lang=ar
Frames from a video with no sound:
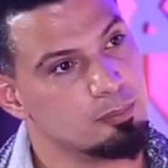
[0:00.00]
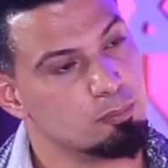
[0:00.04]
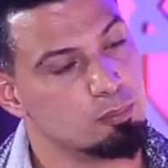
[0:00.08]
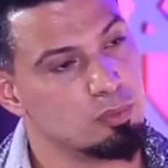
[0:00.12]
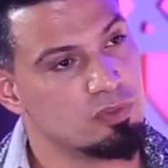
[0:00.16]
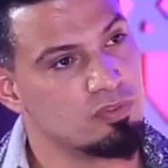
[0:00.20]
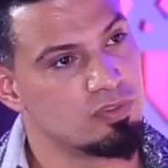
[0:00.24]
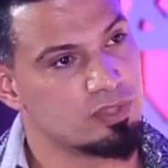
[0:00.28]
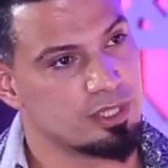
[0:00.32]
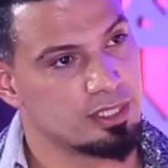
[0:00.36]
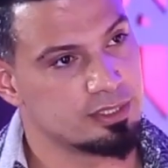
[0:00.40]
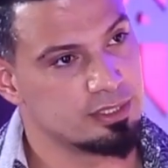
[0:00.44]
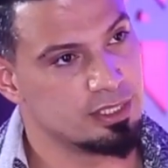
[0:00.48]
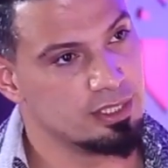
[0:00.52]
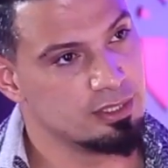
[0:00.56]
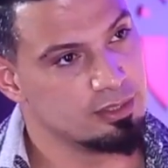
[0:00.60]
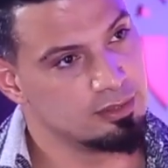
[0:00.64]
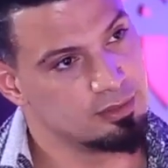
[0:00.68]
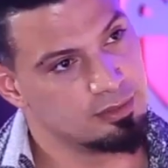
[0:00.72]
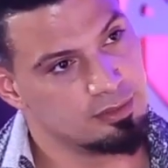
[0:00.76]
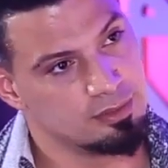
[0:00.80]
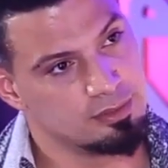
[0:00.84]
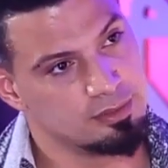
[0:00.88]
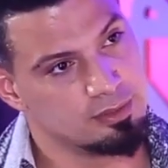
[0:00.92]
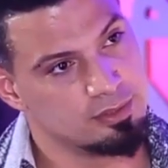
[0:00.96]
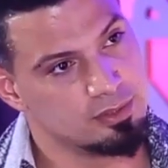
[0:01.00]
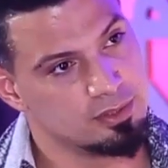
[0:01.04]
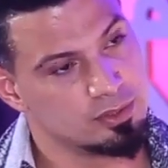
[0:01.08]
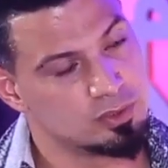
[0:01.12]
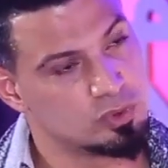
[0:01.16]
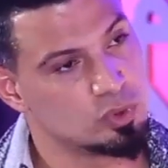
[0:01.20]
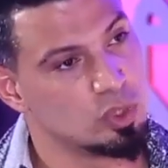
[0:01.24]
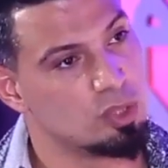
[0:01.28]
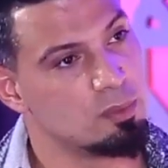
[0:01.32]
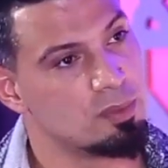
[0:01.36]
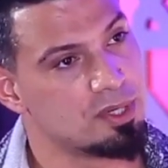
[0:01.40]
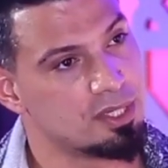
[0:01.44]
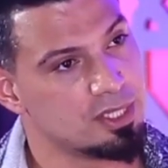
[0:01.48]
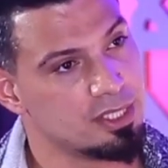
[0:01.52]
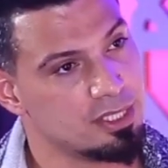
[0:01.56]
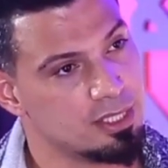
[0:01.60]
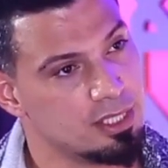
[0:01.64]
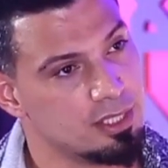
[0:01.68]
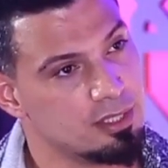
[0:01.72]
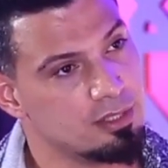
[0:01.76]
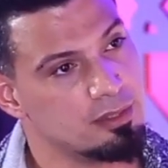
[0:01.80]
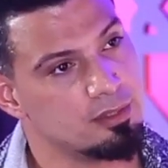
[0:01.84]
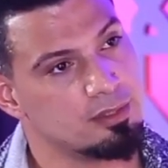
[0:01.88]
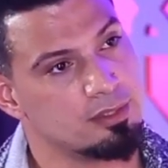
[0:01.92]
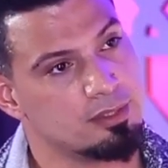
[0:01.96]
مفرده
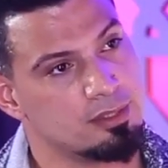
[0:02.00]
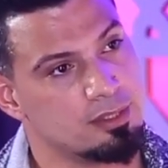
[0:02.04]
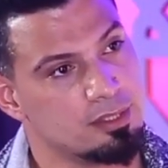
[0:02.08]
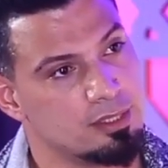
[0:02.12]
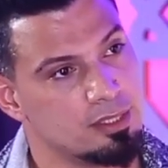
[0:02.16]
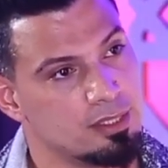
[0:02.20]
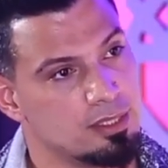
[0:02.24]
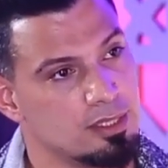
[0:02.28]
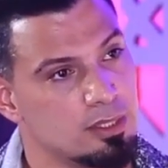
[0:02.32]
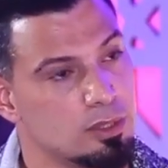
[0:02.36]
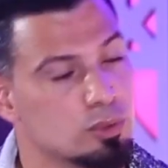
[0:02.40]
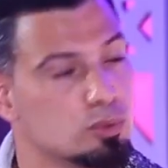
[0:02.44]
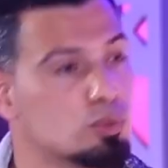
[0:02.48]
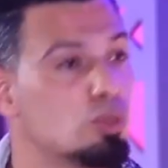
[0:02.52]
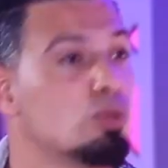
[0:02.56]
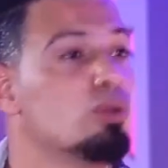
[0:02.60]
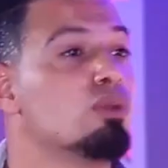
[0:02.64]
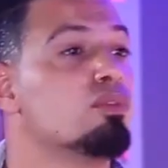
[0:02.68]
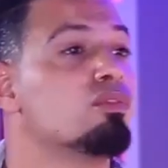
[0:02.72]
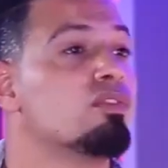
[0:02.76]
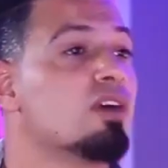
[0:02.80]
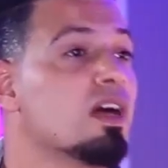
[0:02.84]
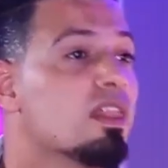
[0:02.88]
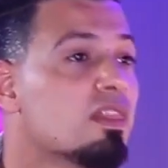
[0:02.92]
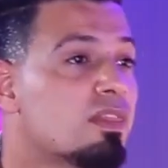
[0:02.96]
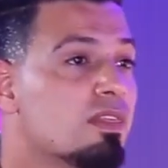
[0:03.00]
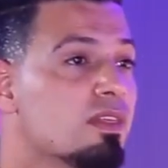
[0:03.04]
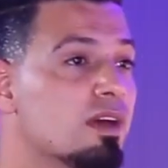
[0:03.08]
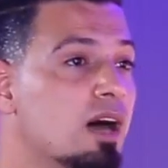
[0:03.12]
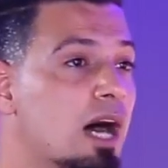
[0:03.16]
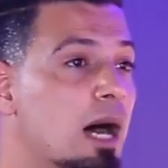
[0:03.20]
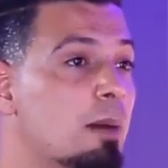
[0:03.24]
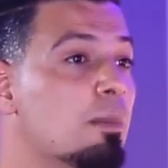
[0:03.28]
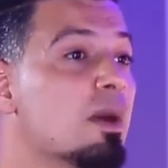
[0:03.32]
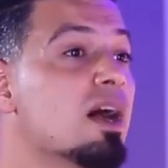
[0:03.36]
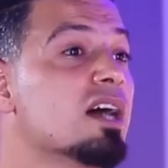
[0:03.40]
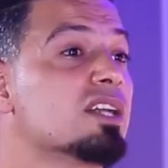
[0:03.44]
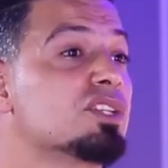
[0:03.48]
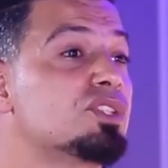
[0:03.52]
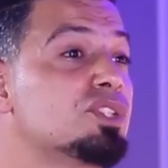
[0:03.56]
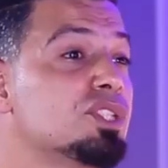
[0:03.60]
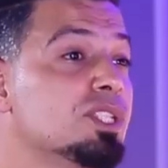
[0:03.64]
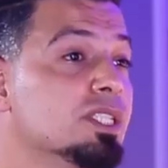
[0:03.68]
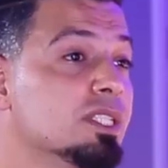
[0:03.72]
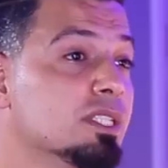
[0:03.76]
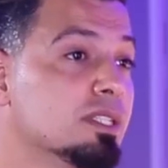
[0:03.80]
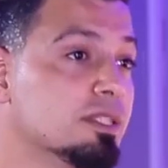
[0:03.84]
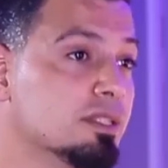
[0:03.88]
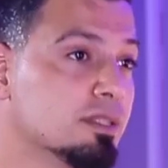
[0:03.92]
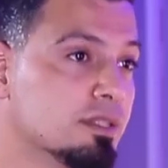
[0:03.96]
سومريه تلفظ
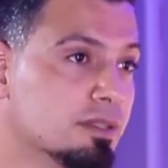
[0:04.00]
امارجي